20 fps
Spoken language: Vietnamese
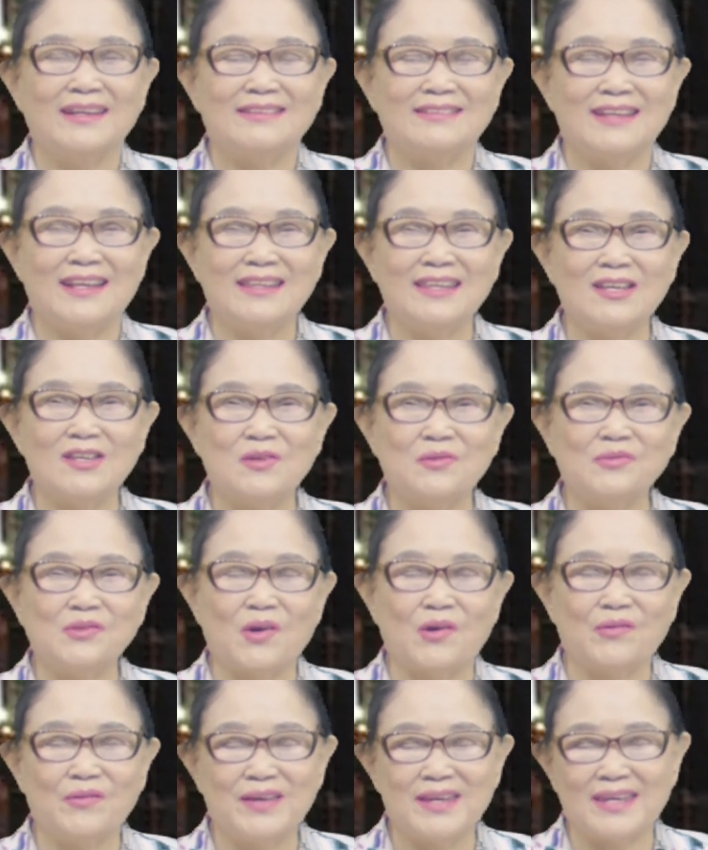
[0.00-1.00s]
Đến với chúng
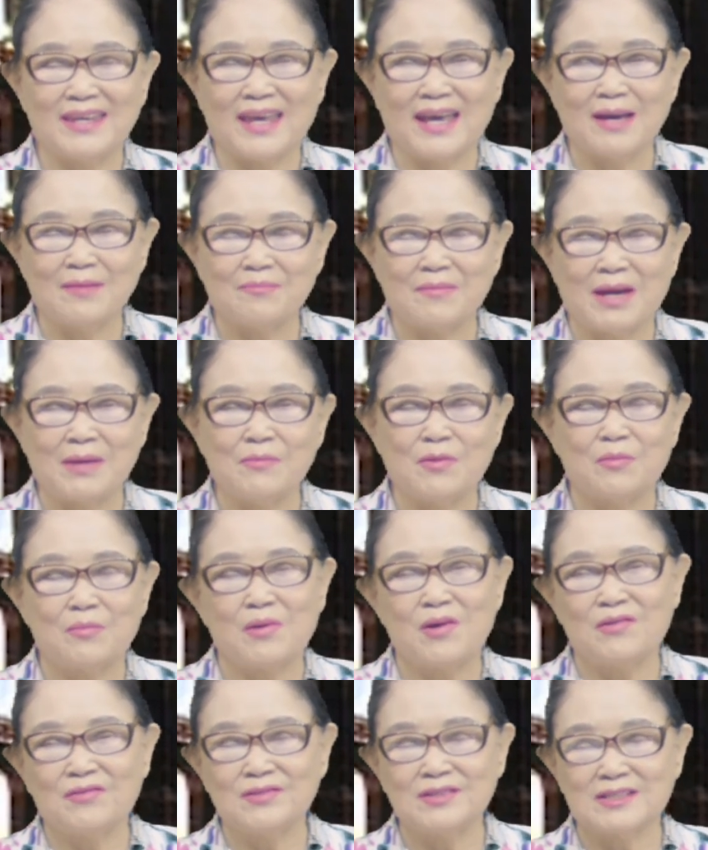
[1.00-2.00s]
tôi quý vị nhé, bảy một
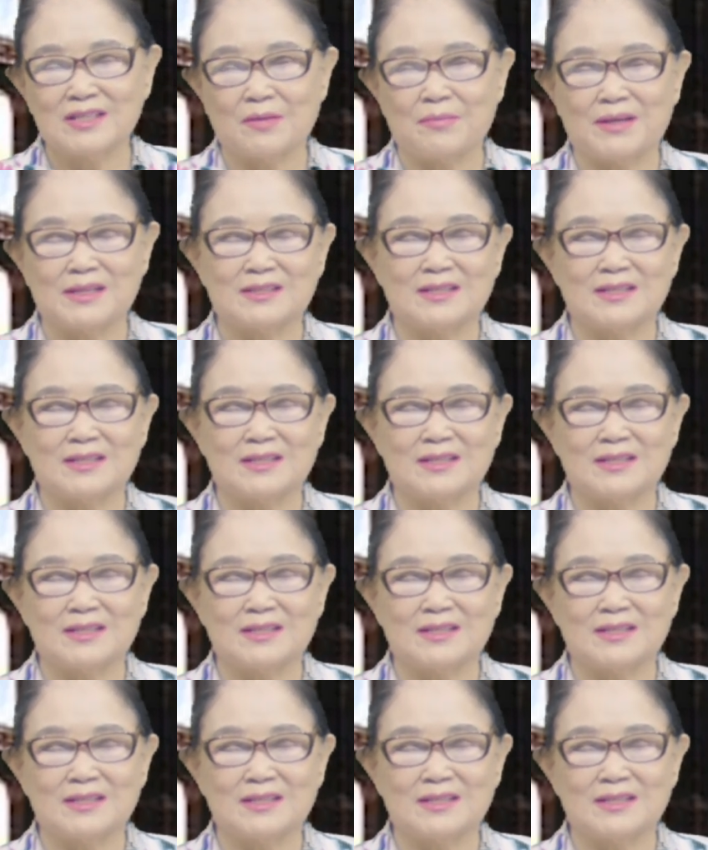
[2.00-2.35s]
bốn sáu ba